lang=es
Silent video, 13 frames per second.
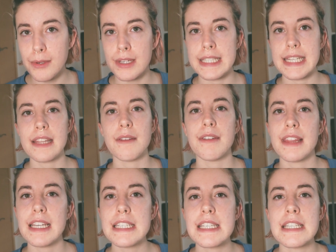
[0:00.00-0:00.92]
pero que sean
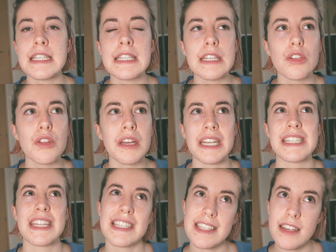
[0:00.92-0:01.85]
difíciles es distinto de que
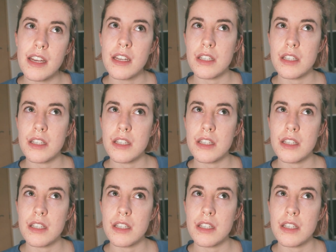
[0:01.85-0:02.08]
estés